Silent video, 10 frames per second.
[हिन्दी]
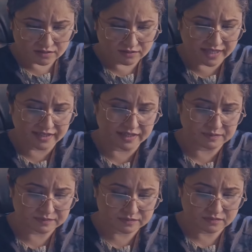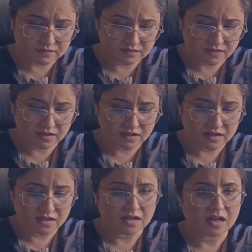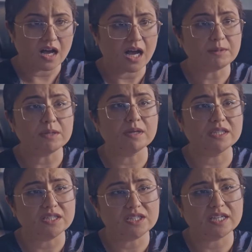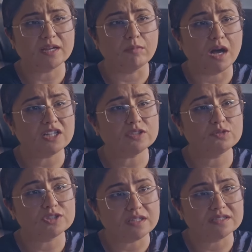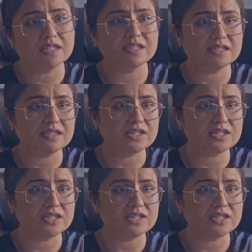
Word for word: देखिए आपकी भतीजी के मार्क्स मुसलसल गिरते